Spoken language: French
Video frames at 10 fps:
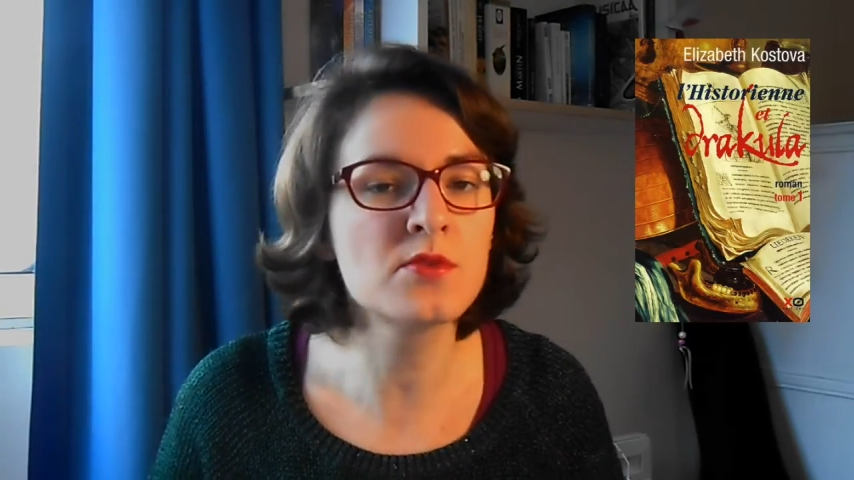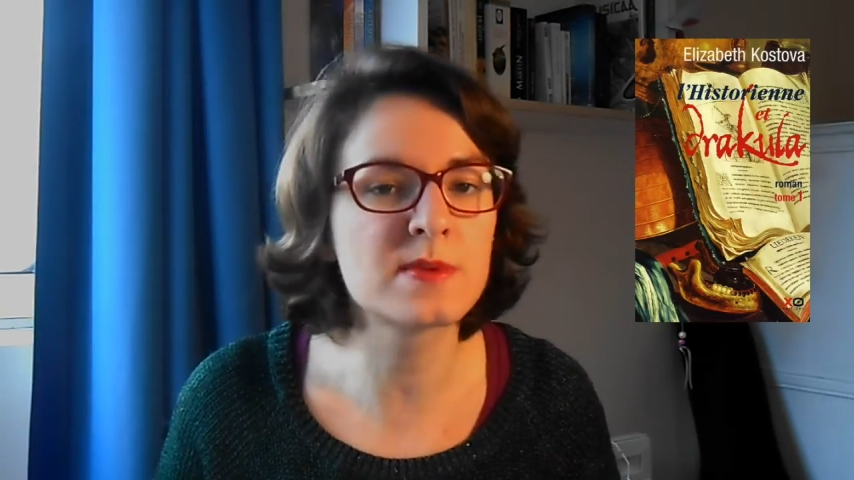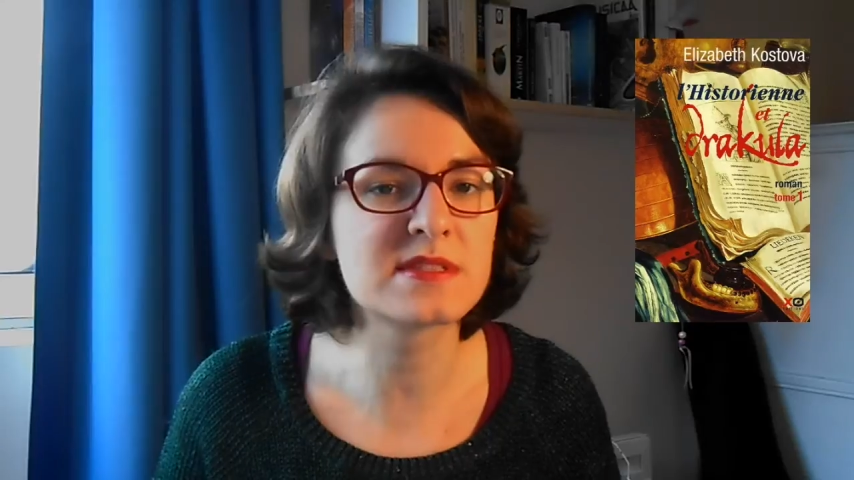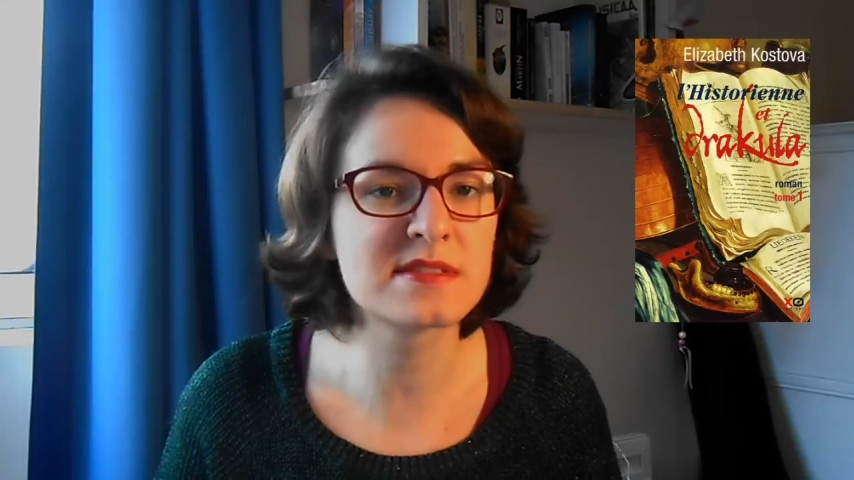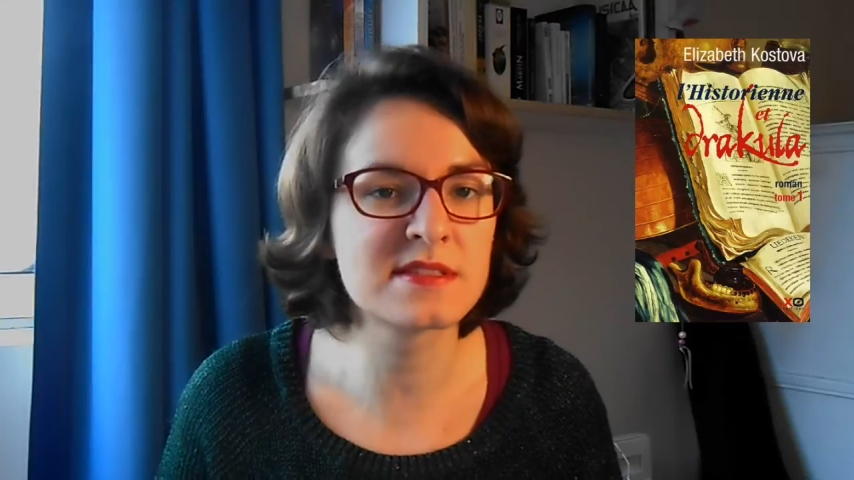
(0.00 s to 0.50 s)
coup
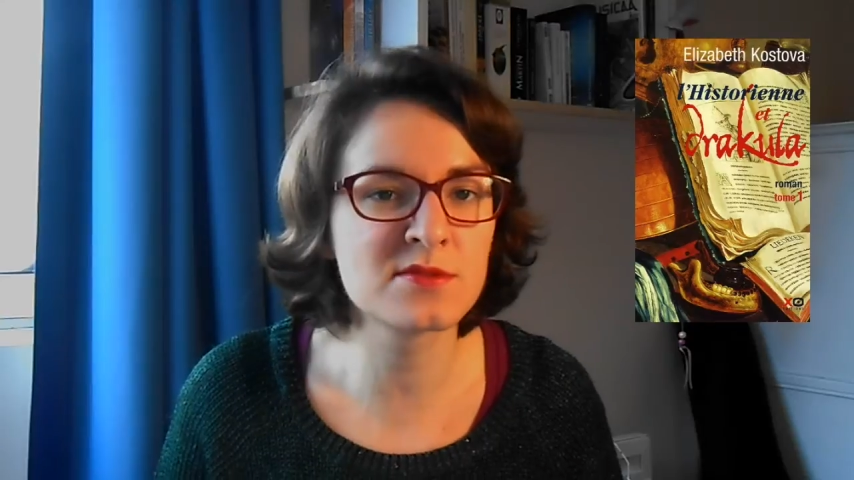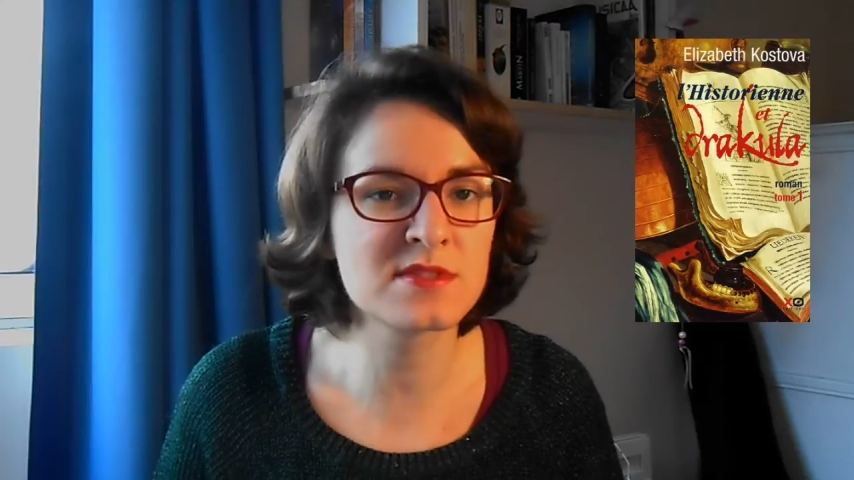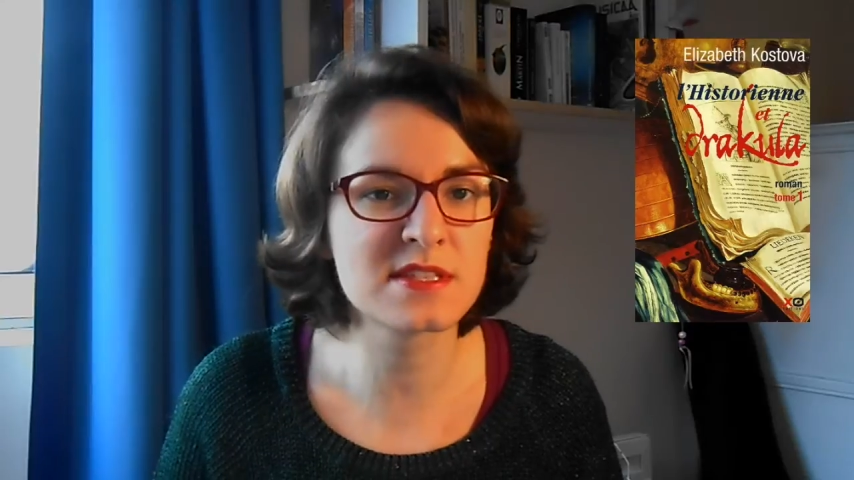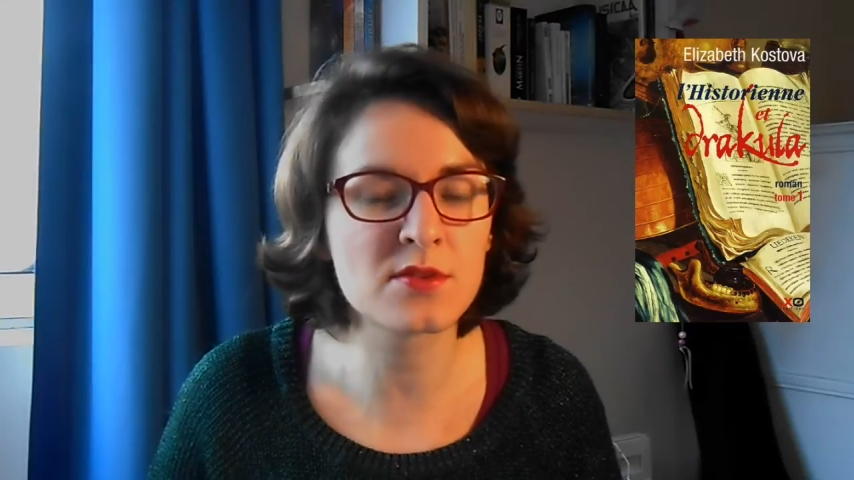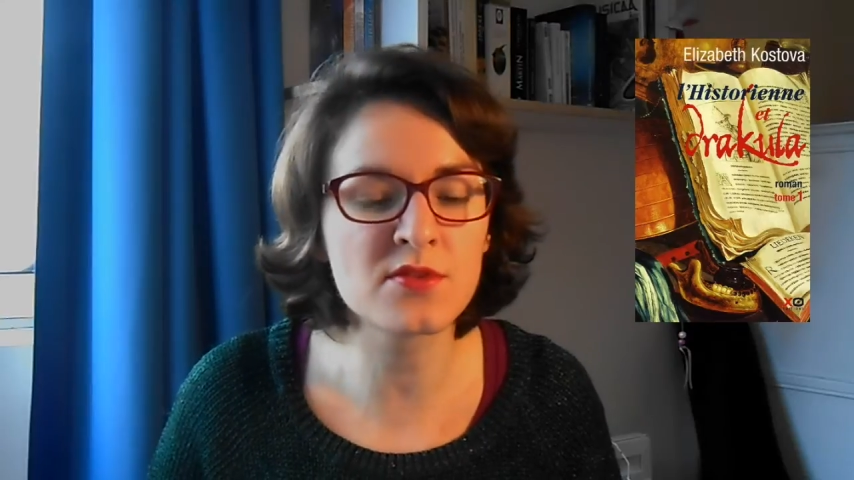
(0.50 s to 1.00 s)
parce que sinon
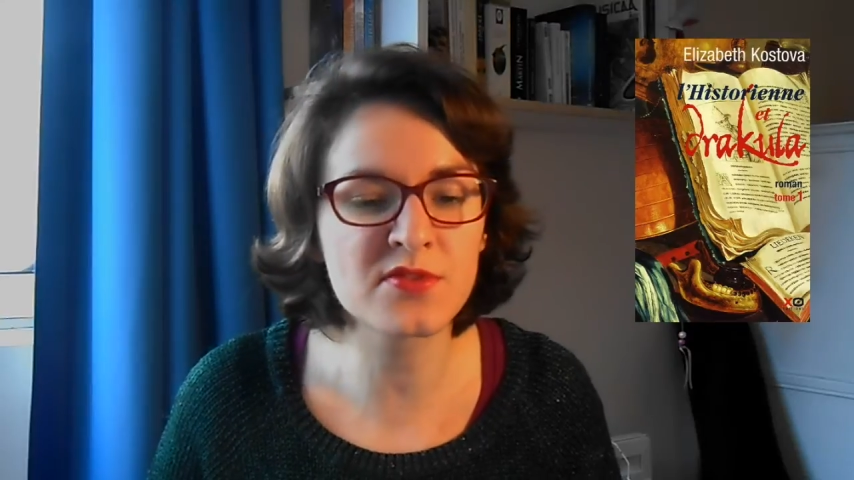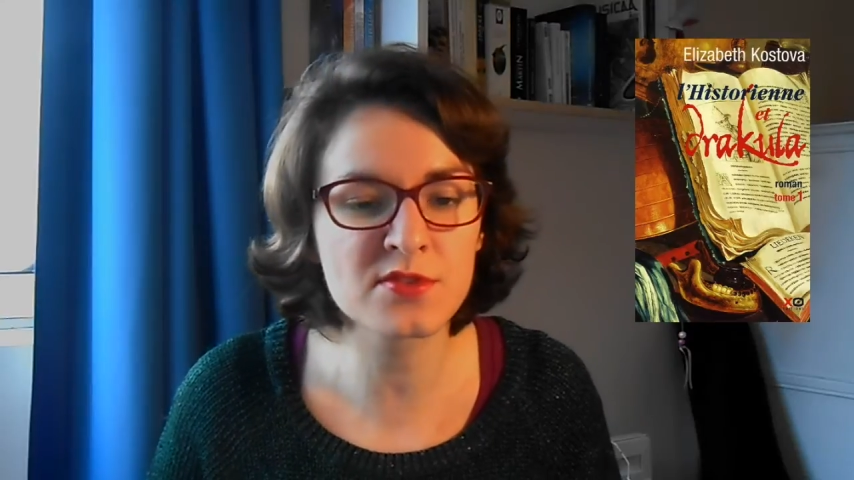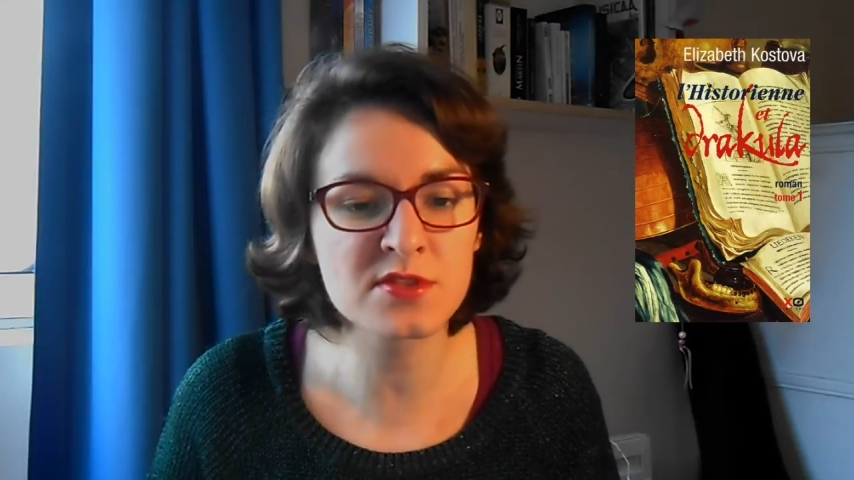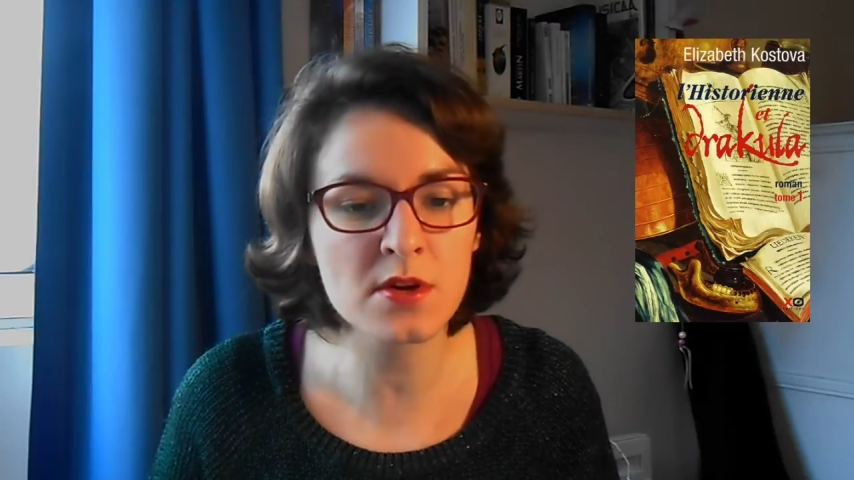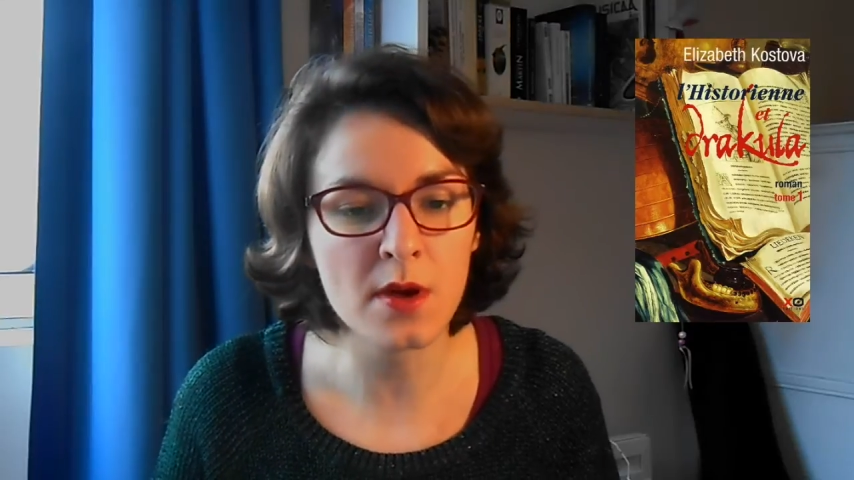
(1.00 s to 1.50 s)
c'est trop
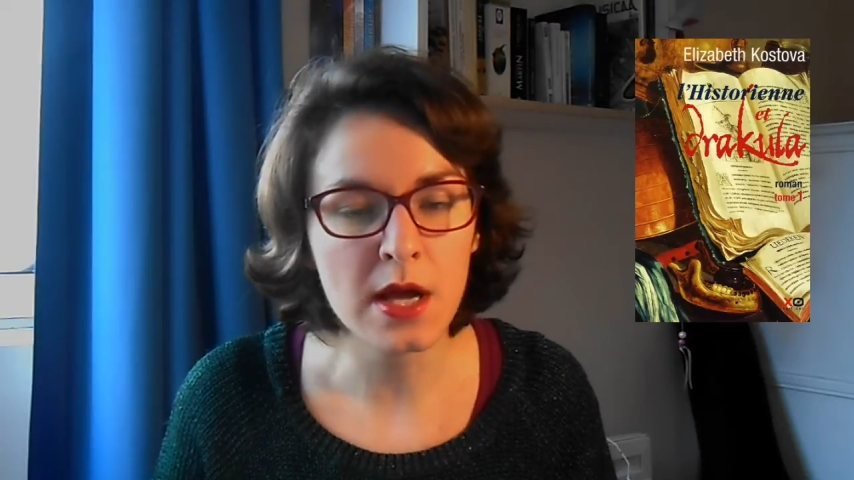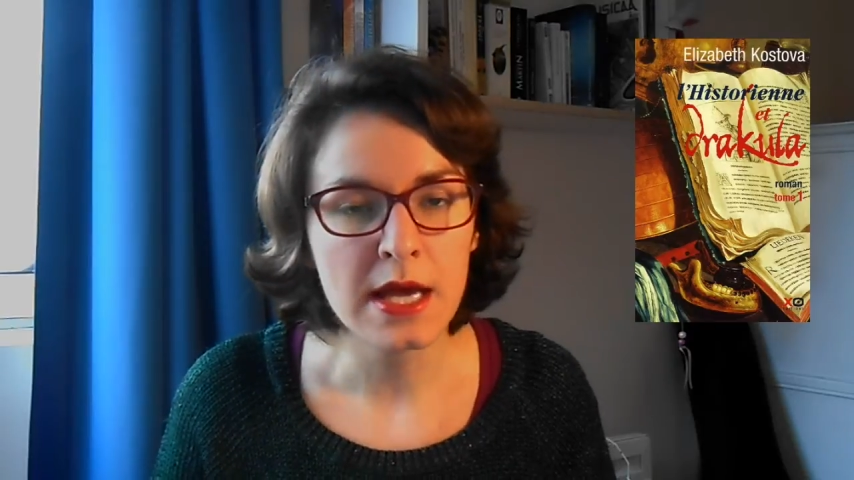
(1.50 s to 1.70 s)
frustrant.